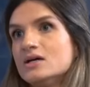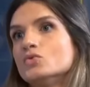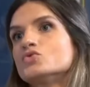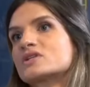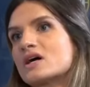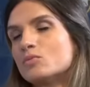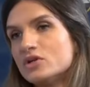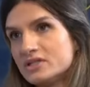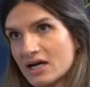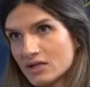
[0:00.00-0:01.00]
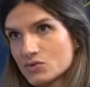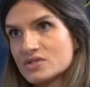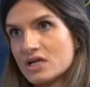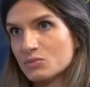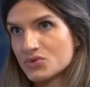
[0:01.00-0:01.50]
os carboidratos
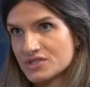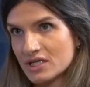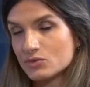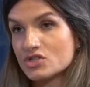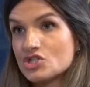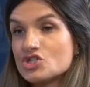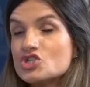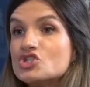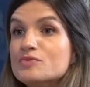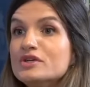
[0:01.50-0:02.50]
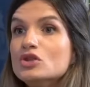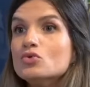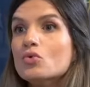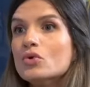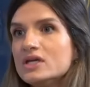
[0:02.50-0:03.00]
100%. A gente
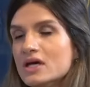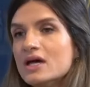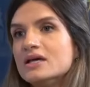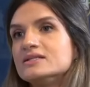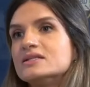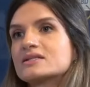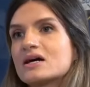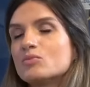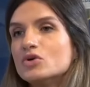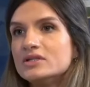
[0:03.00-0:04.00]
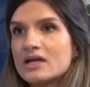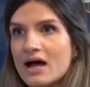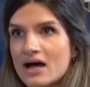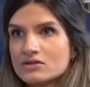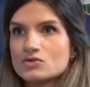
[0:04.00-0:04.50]
diminui esses
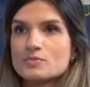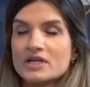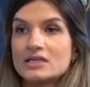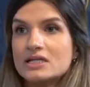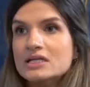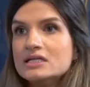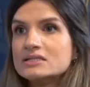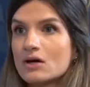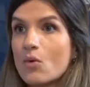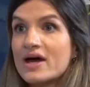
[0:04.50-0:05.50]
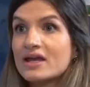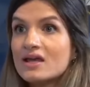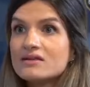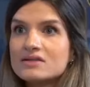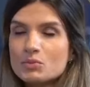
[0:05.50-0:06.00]
carboidratos para 30%,
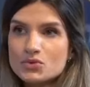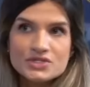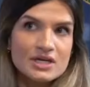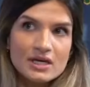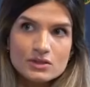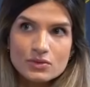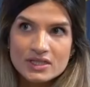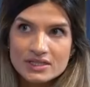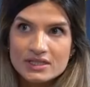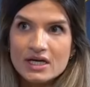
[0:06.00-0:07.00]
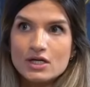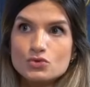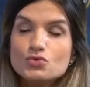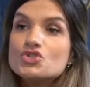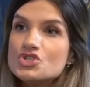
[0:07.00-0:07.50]
40% ali
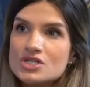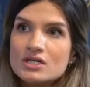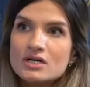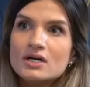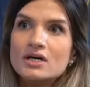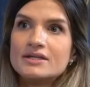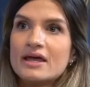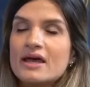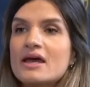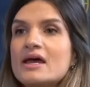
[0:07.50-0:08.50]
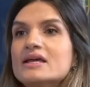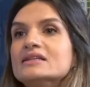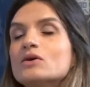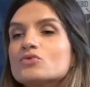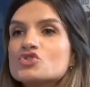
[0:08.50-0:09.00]
do dia, né?
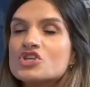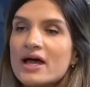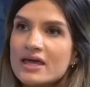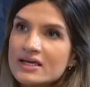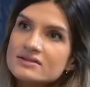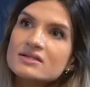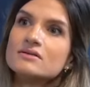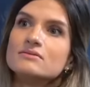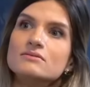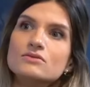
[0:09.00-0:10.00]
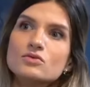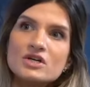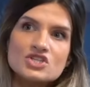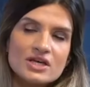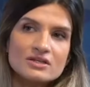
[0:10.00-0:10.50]
Então já entra
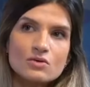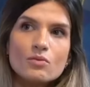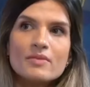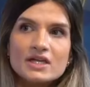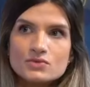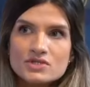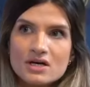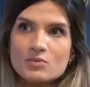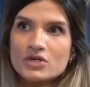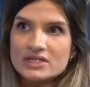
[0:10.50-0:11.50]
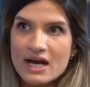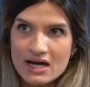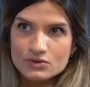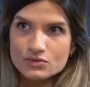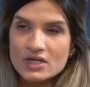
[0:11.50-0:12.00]
numa dieta com menos
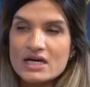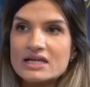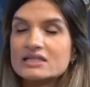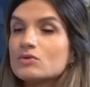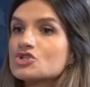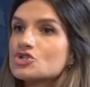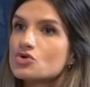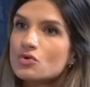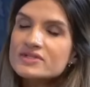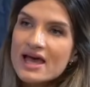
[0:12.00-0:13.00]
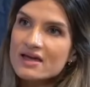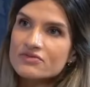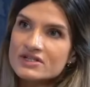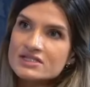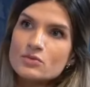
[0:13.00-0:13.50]
carboidrato. Então a gente consegue
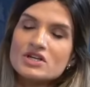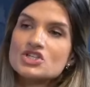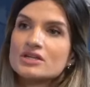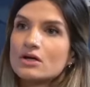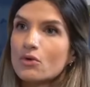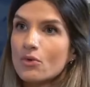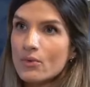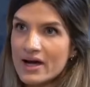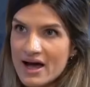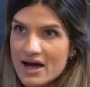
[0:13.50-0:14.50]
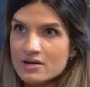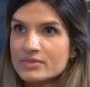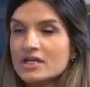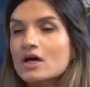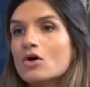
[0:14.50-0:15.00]
fazer uma dieta low
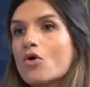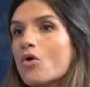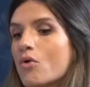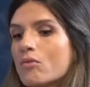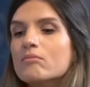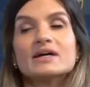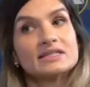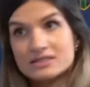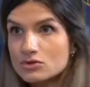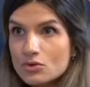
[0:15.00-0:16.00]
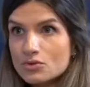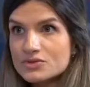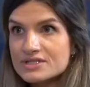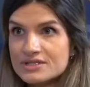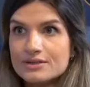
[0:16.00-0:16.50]
carb com batata
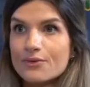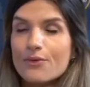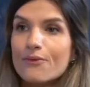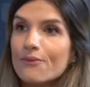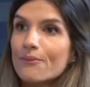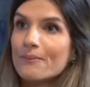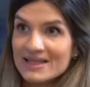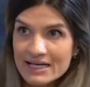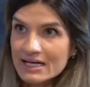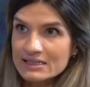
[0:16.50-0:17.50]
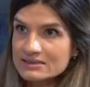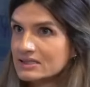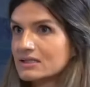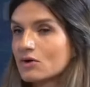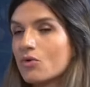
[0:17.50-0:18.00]
doce, com
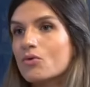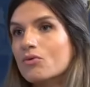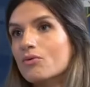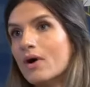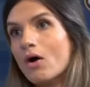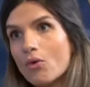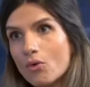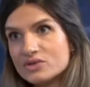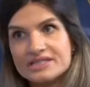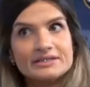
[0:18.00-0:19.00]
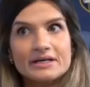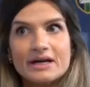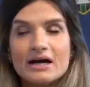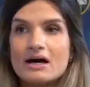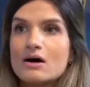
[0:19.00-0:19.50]
batata, com arroz
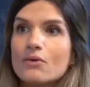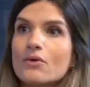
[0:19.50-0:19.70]
integral,